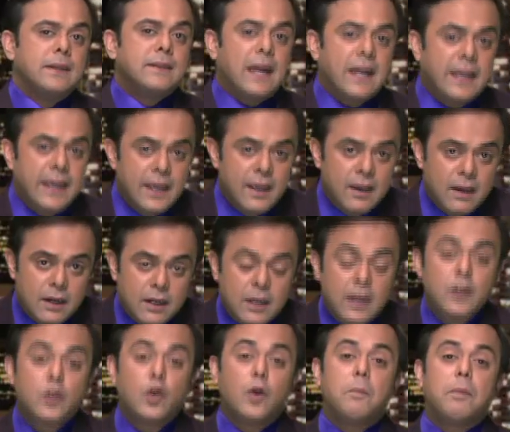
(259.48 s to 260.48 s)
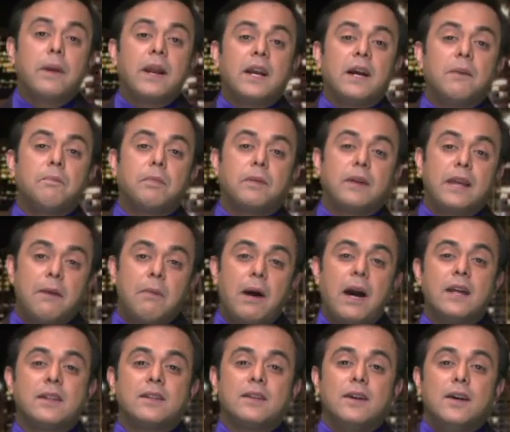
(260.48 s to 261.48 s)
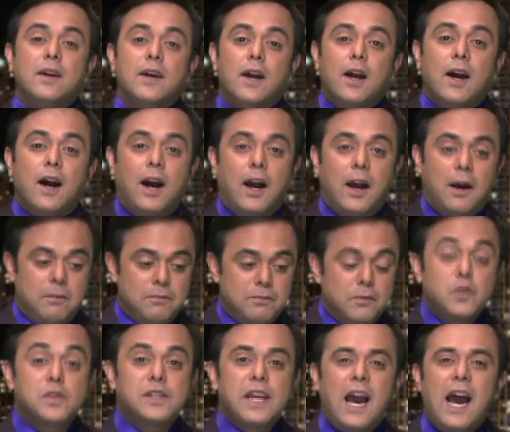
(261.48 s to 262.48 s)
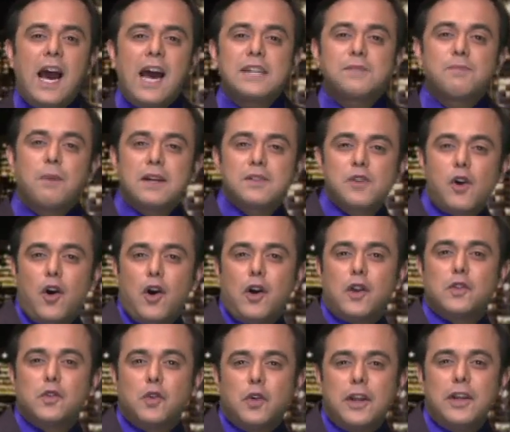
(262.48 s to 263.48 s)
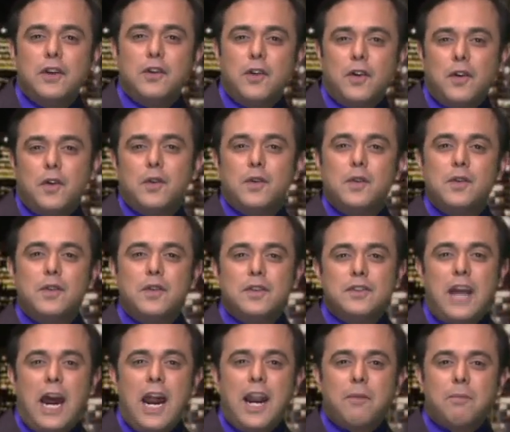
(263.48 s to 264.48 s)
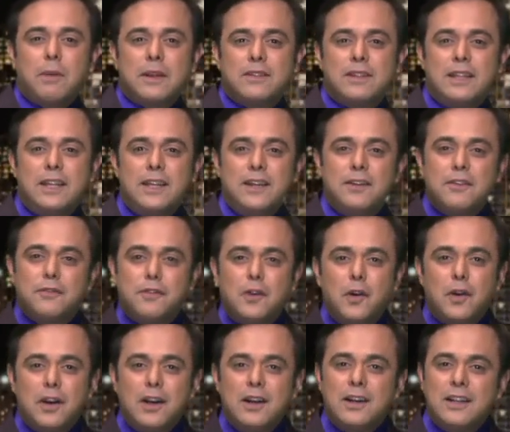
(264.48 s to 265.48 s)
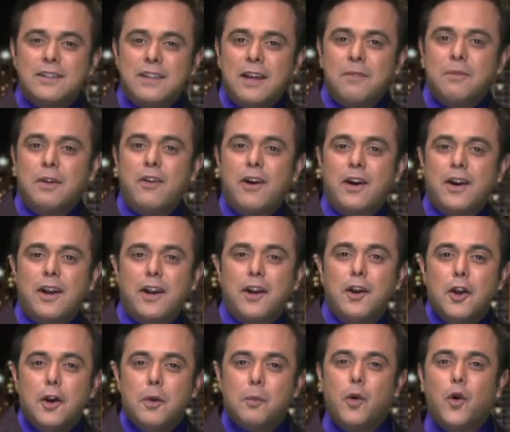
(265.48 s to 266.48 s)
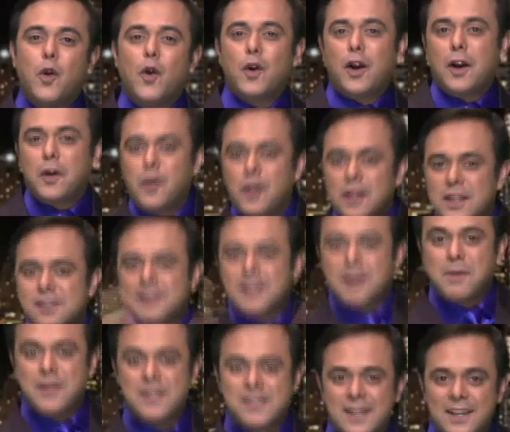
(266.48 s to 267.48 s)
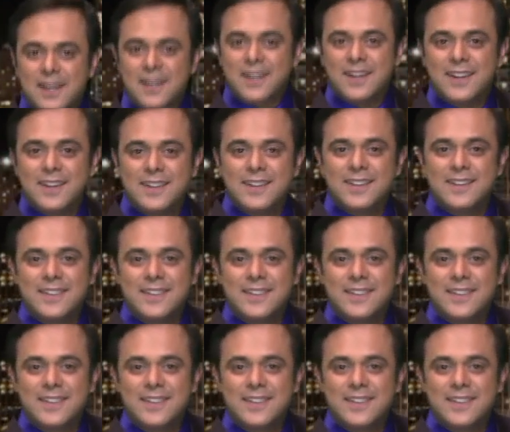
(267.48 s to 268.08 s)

ताकि uh, कल को ब्रेकअप के बाद उसके आसपास और थोड़ी यू नो झाड़ पत्ती फ्लोरल डिजाइन बनवाकर फूलों का गुलदस्ता बन सके